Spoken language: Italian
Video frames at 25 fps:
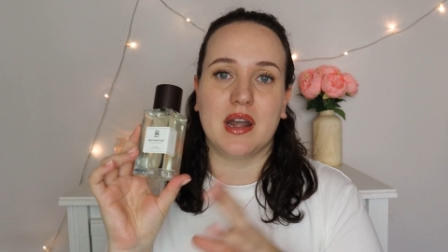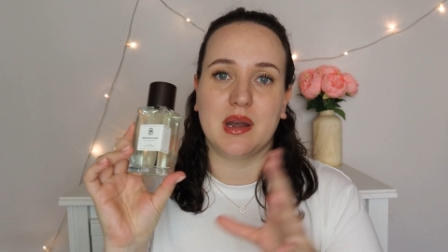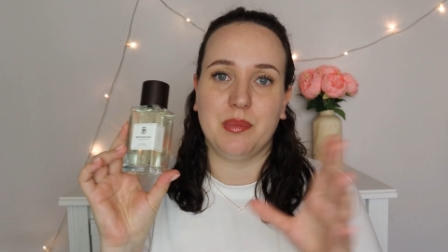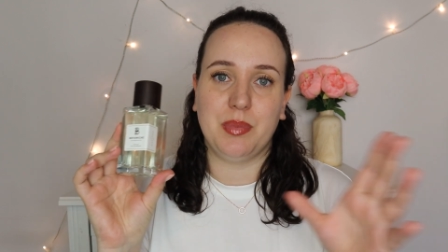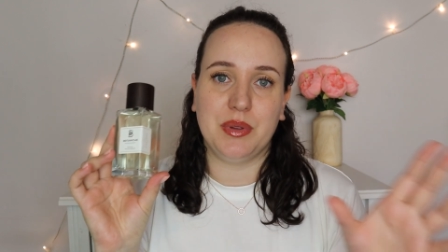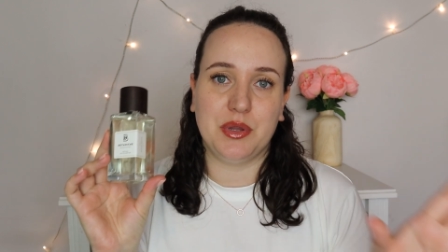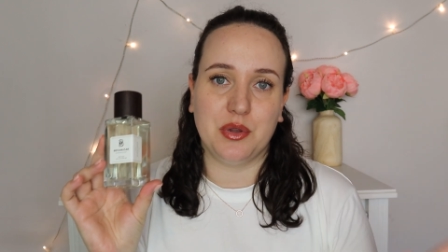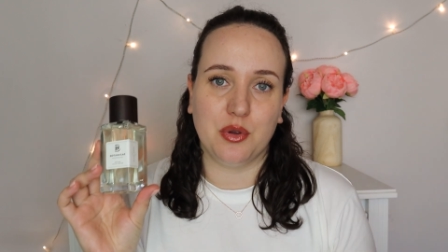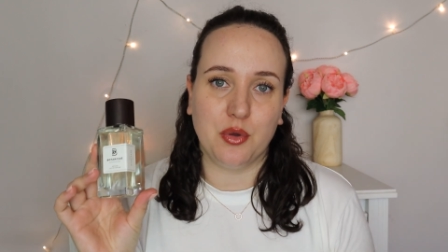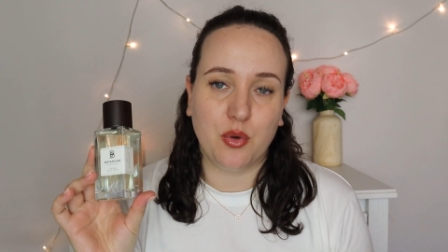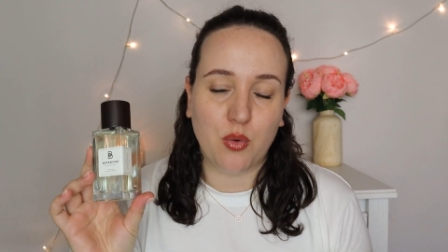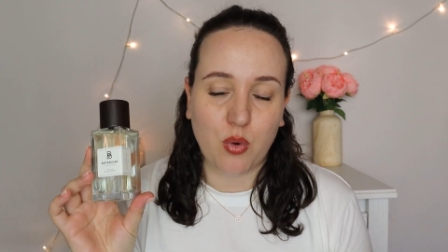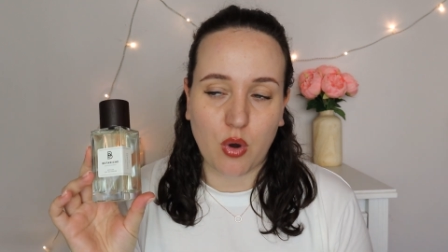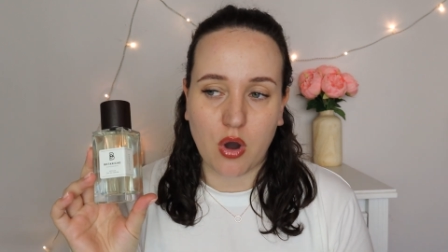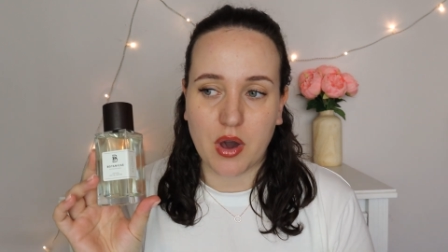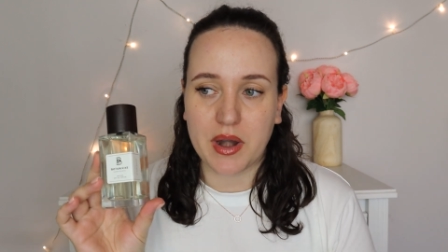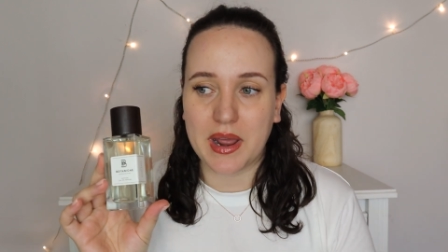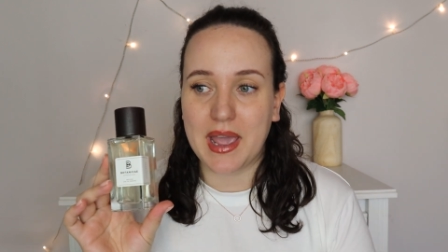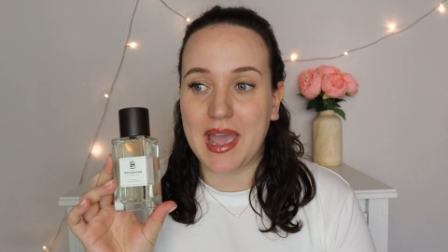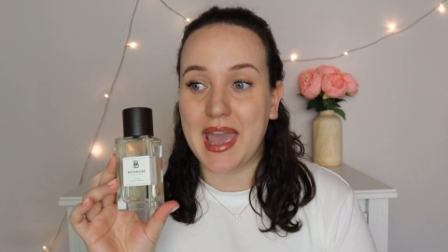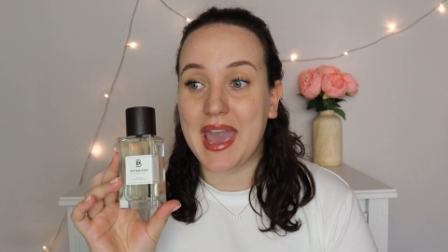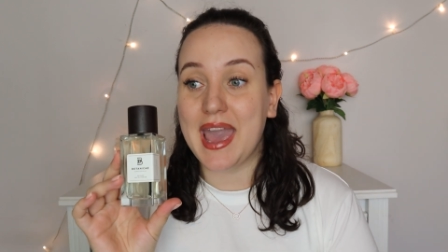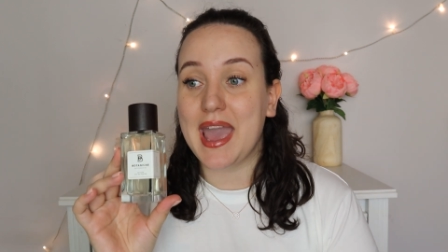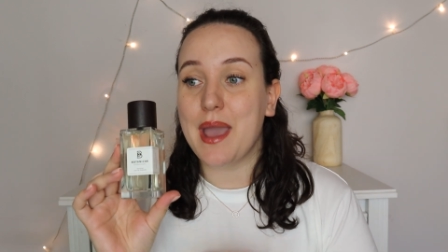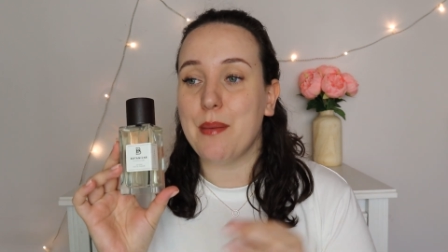rapito il
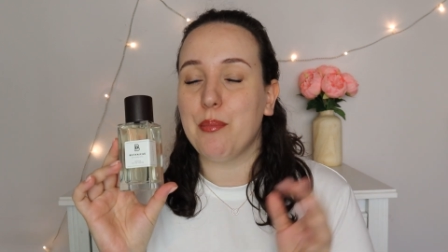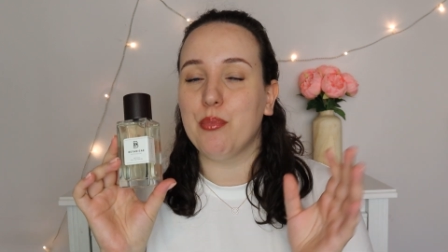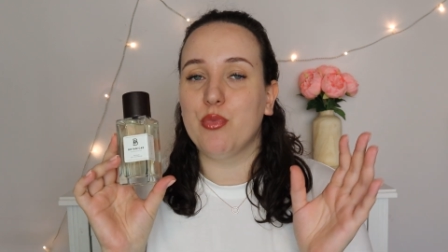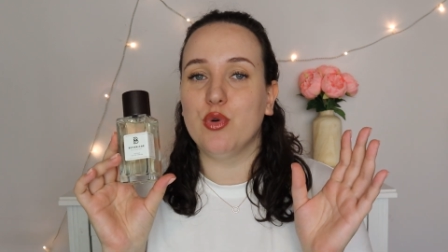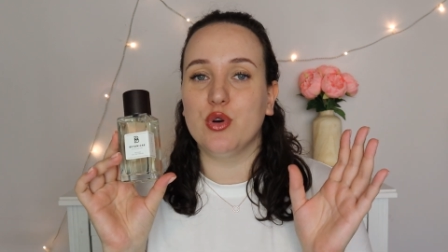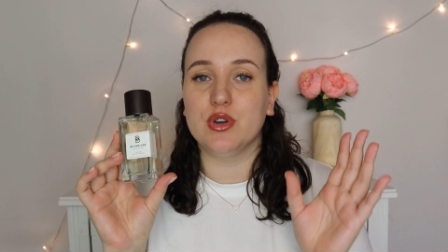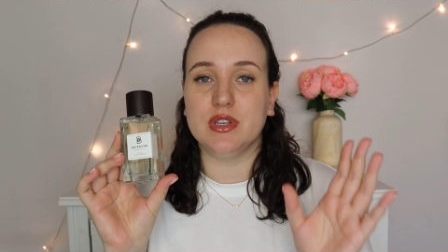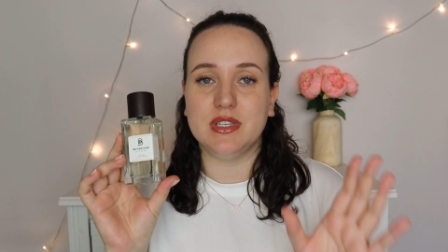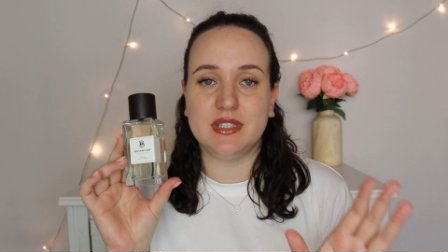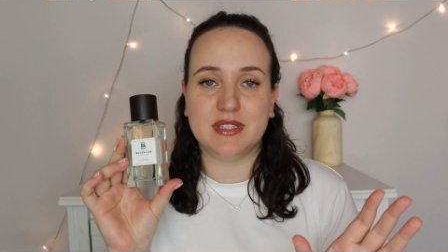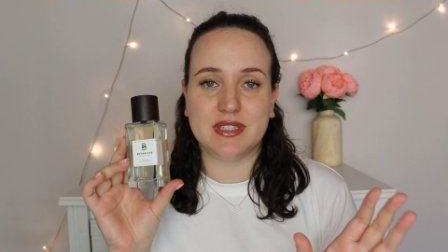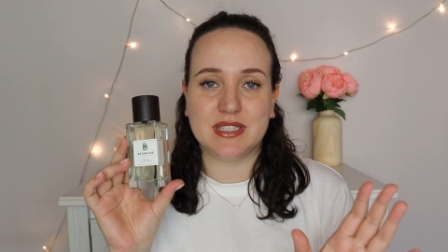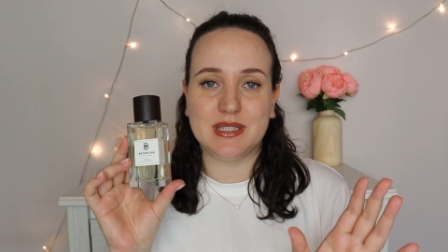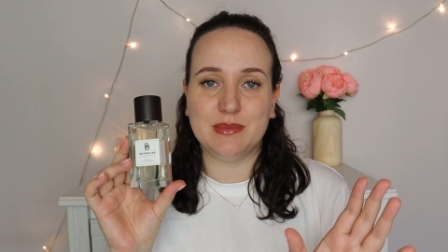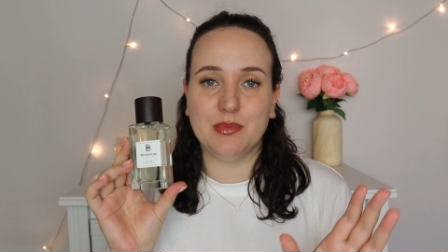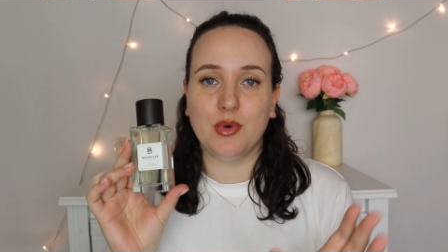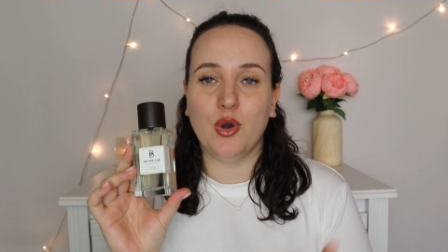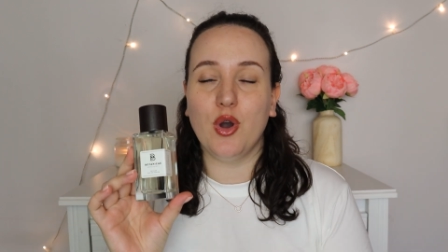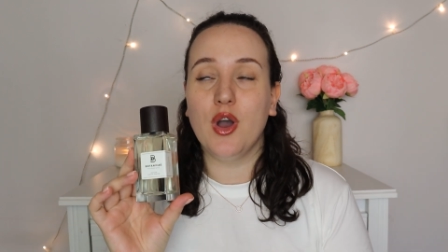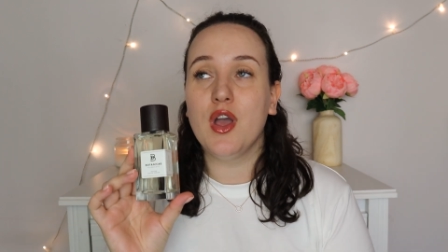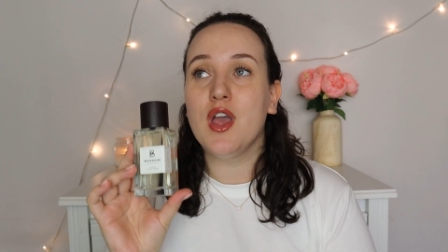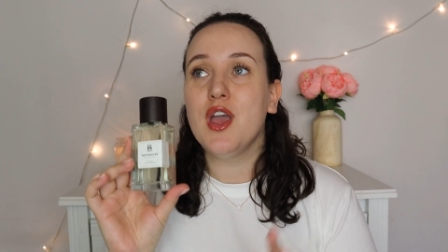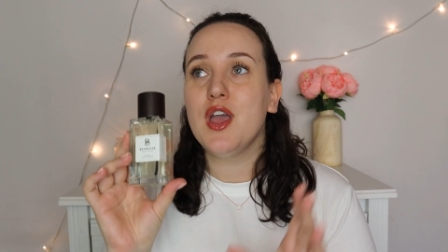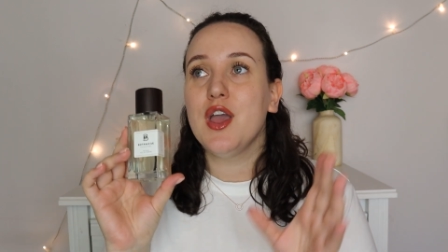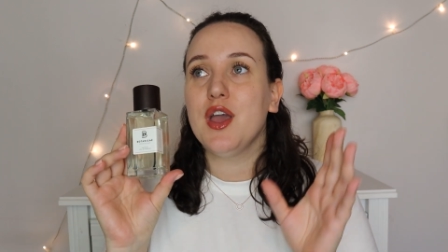cuore, è buonissimo.